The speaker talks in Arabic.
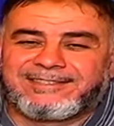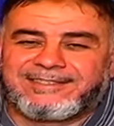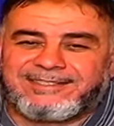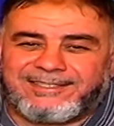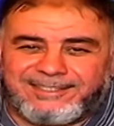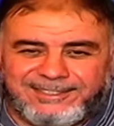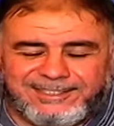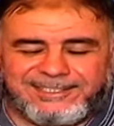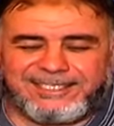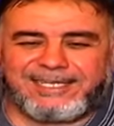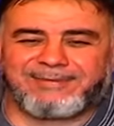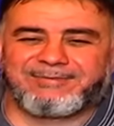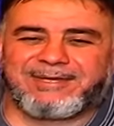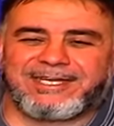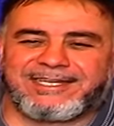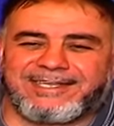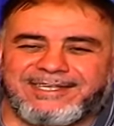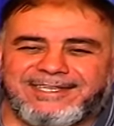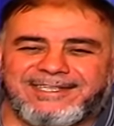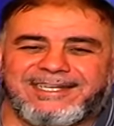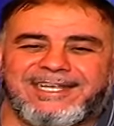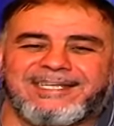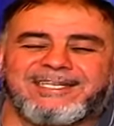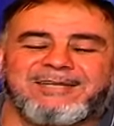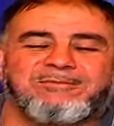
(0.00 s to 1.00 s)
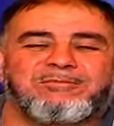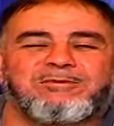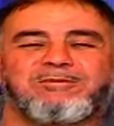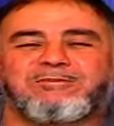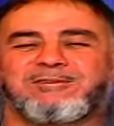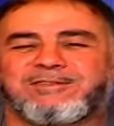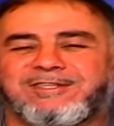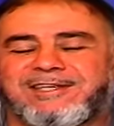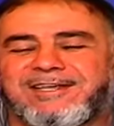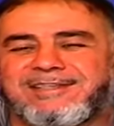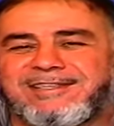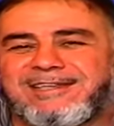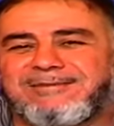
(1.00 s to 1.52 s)
حينما قيل
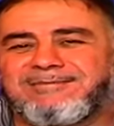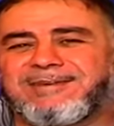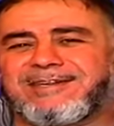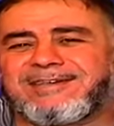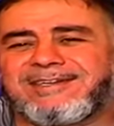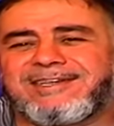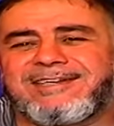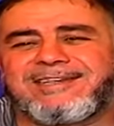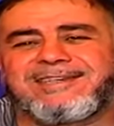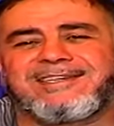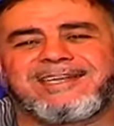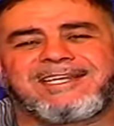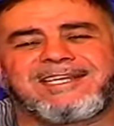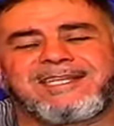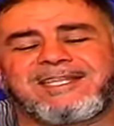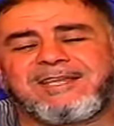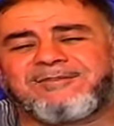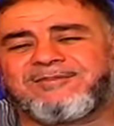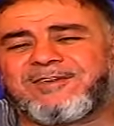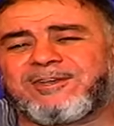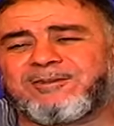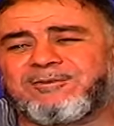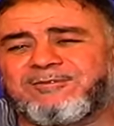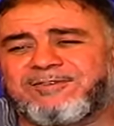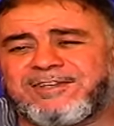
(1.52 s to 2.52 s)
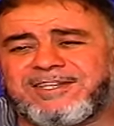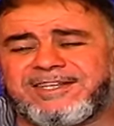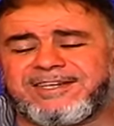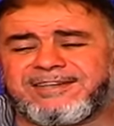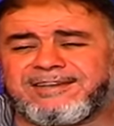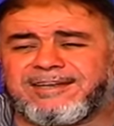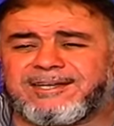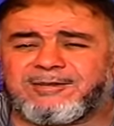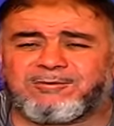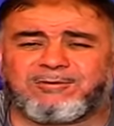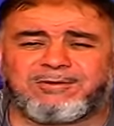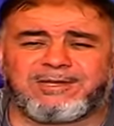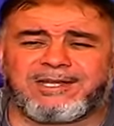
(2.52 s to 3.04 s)
لبوش ذات مرة إنك تفعل في
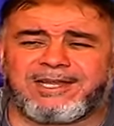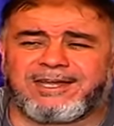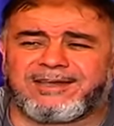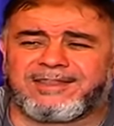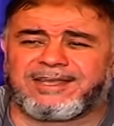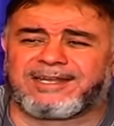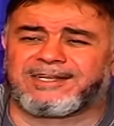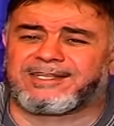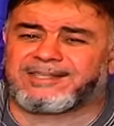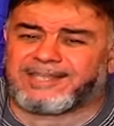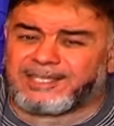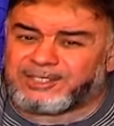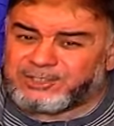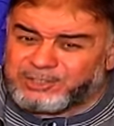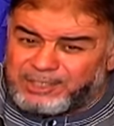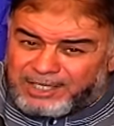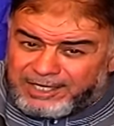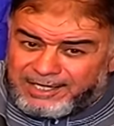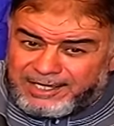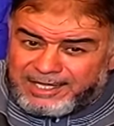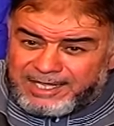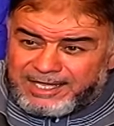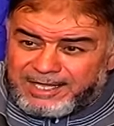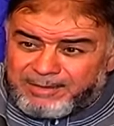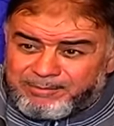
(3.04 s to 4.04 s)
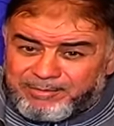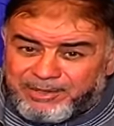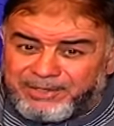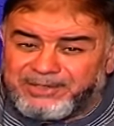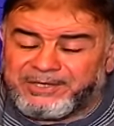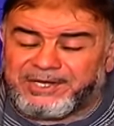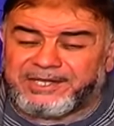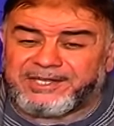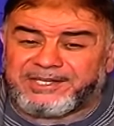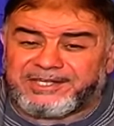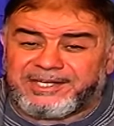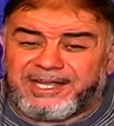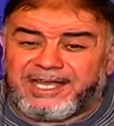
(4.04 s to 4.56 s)
العراق كل هذا لا تخشى من
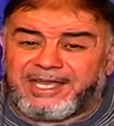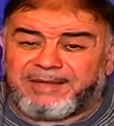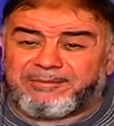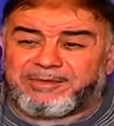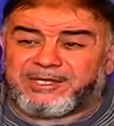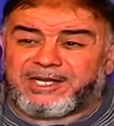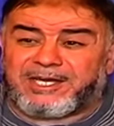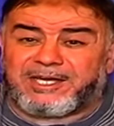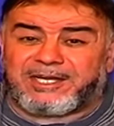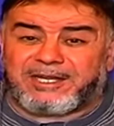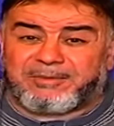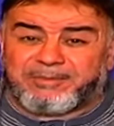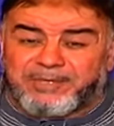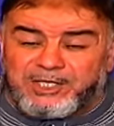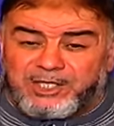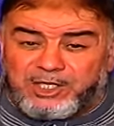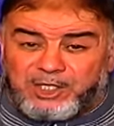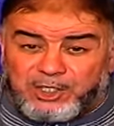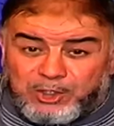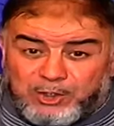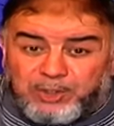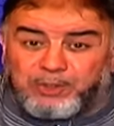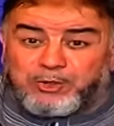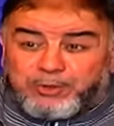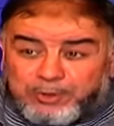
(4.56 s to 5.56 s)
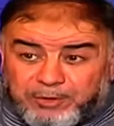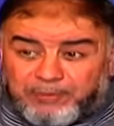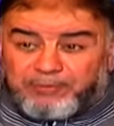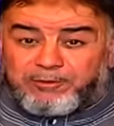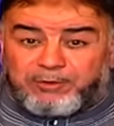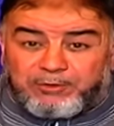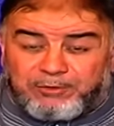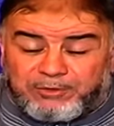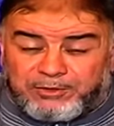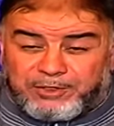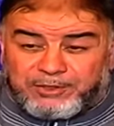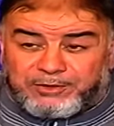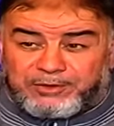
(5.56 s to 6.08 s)
رأي عام عربي ينتفض
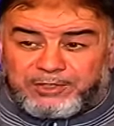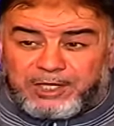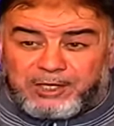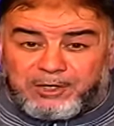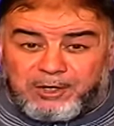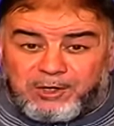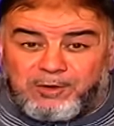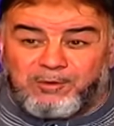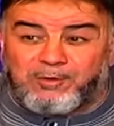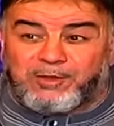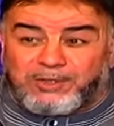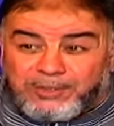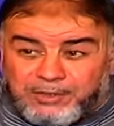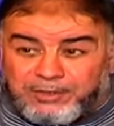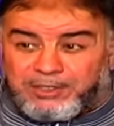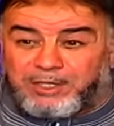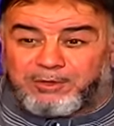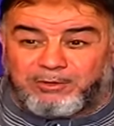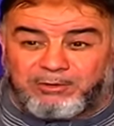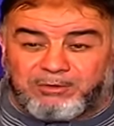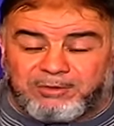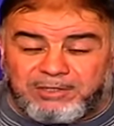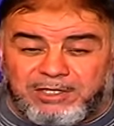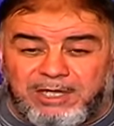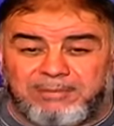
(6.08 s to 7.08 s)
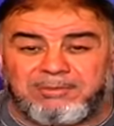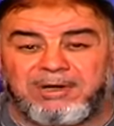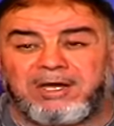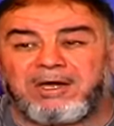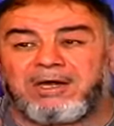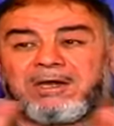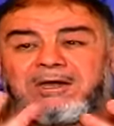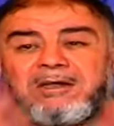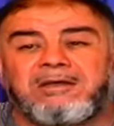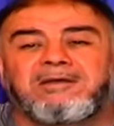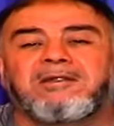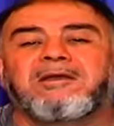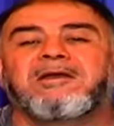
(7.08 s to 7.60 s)
ضدك وضد الحكام
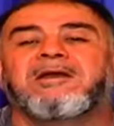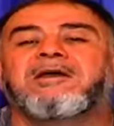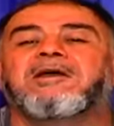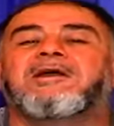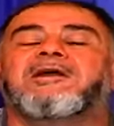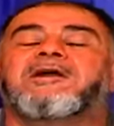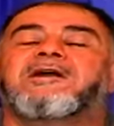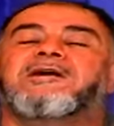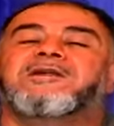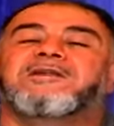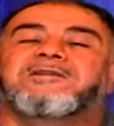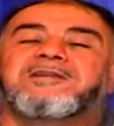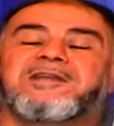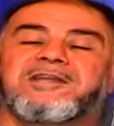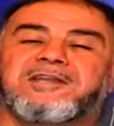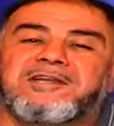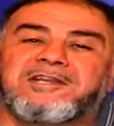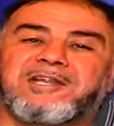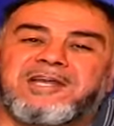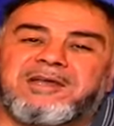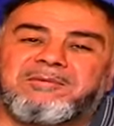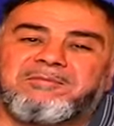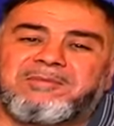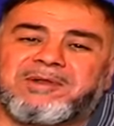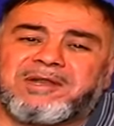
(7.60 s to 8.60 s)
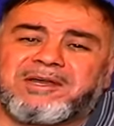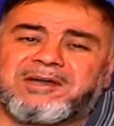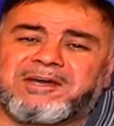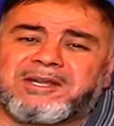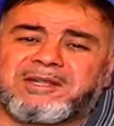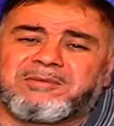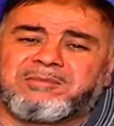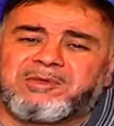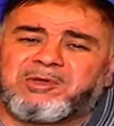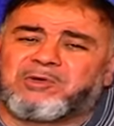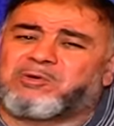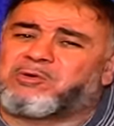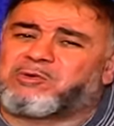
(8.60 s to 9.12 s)
قال الرأي العام
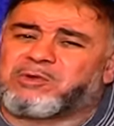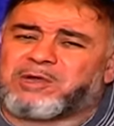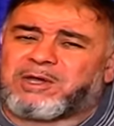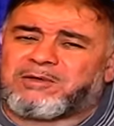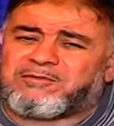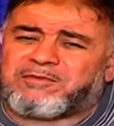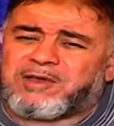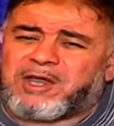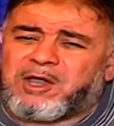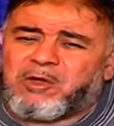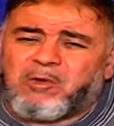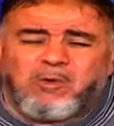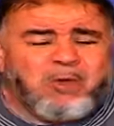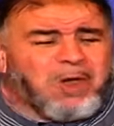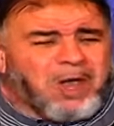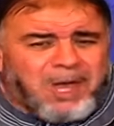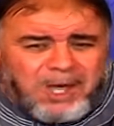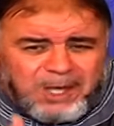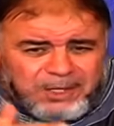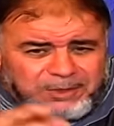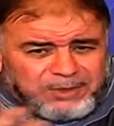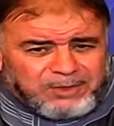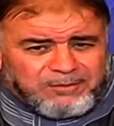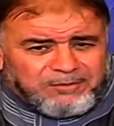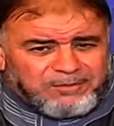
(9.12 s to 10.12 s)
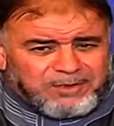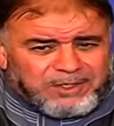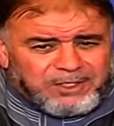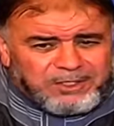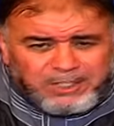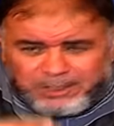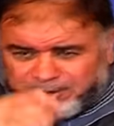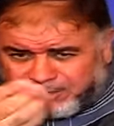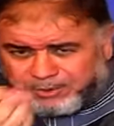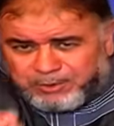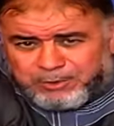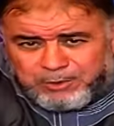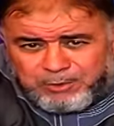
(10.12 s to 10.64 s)
العربي خرافة هو عاطفي
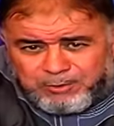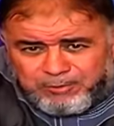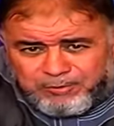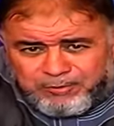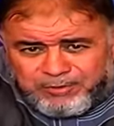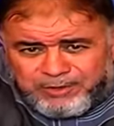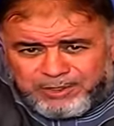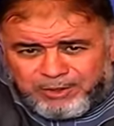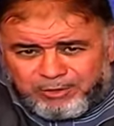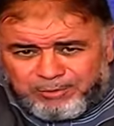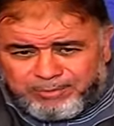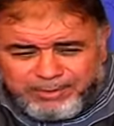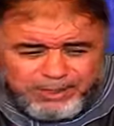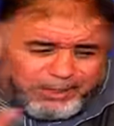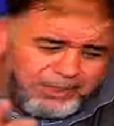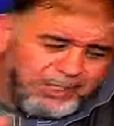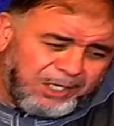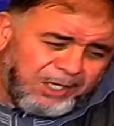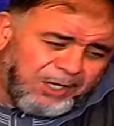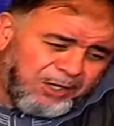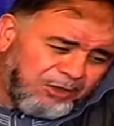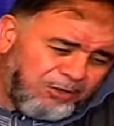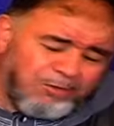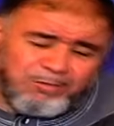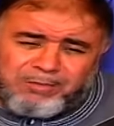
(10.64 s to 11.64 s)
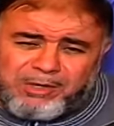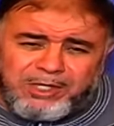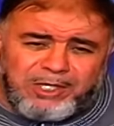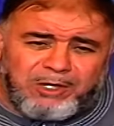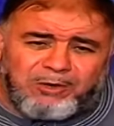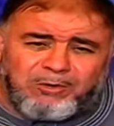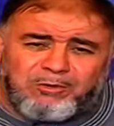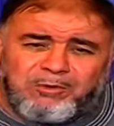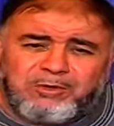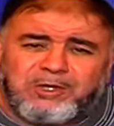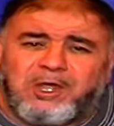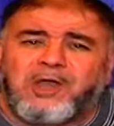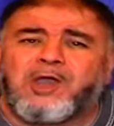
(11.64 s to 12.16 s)
يصرخ في يوم ثم
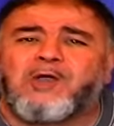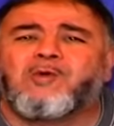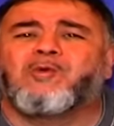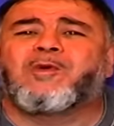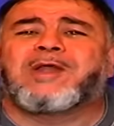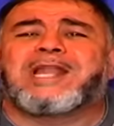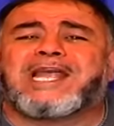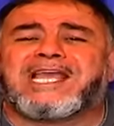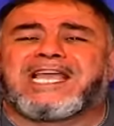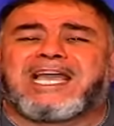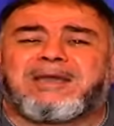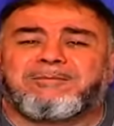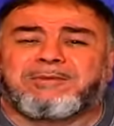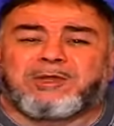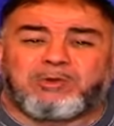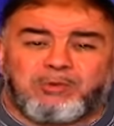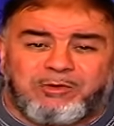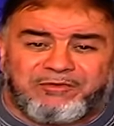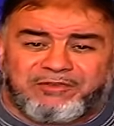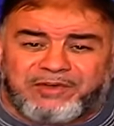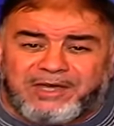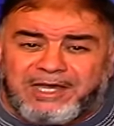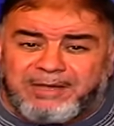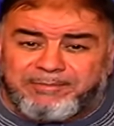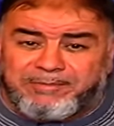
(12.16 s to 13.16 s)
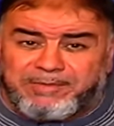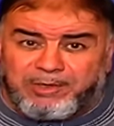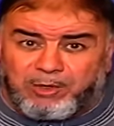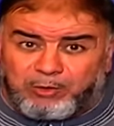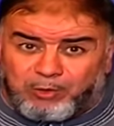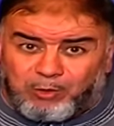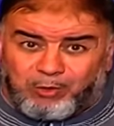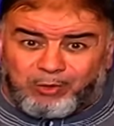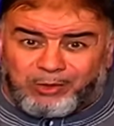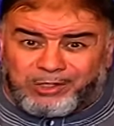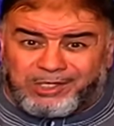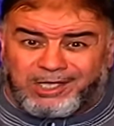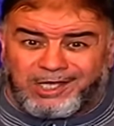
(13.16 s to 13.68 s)
يعود هو لا يعمل وفق
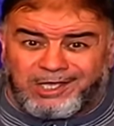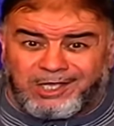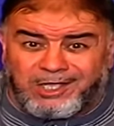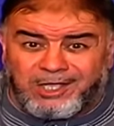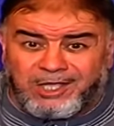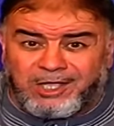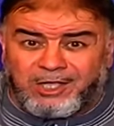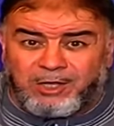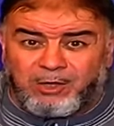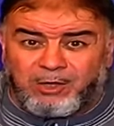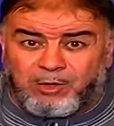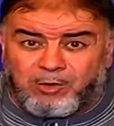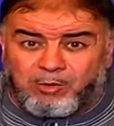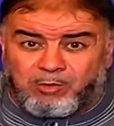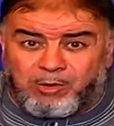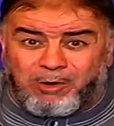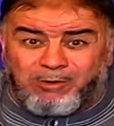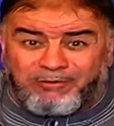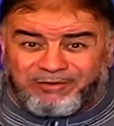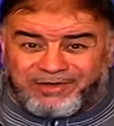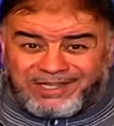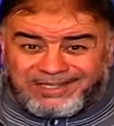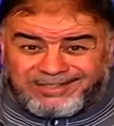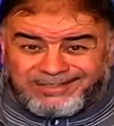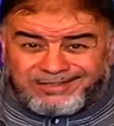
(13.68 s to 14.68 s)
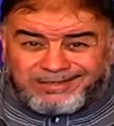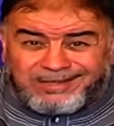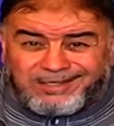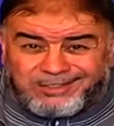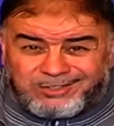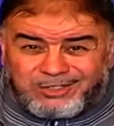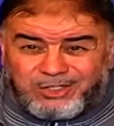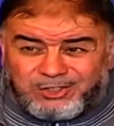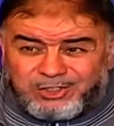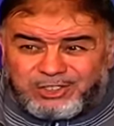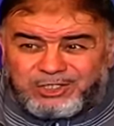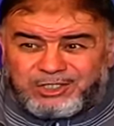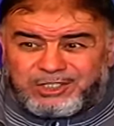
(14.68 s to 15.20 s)
رؤية ووفق
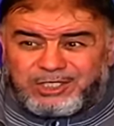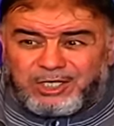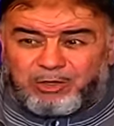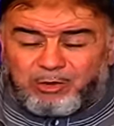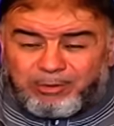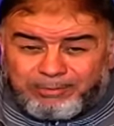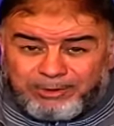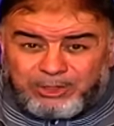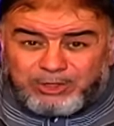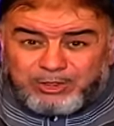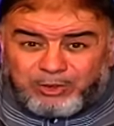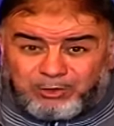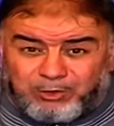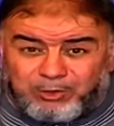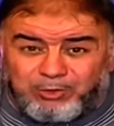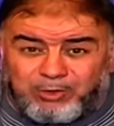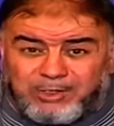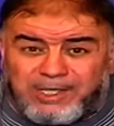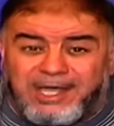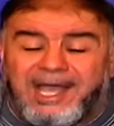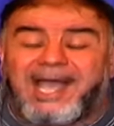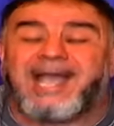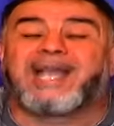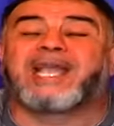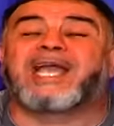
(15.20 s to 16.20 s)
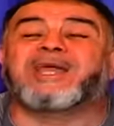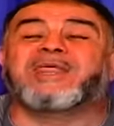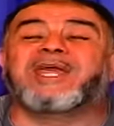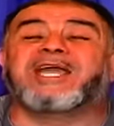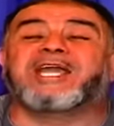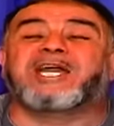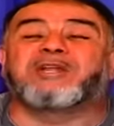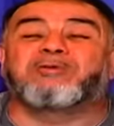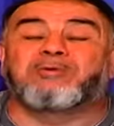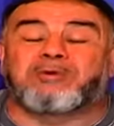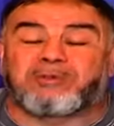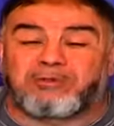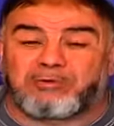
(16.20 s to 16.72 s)
استراتيجية ومشروع هكذا
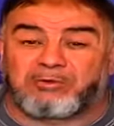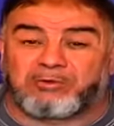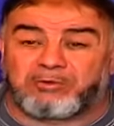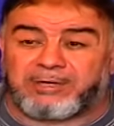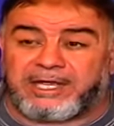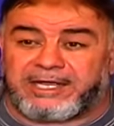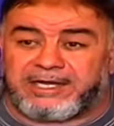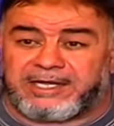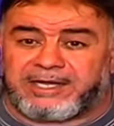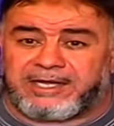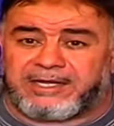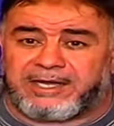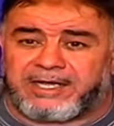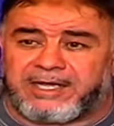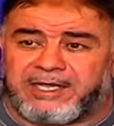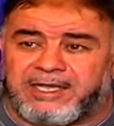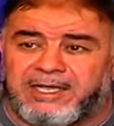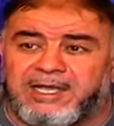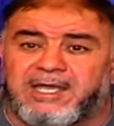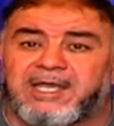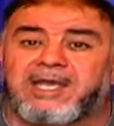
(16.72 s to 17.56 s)
كانوا ينظرون إلينا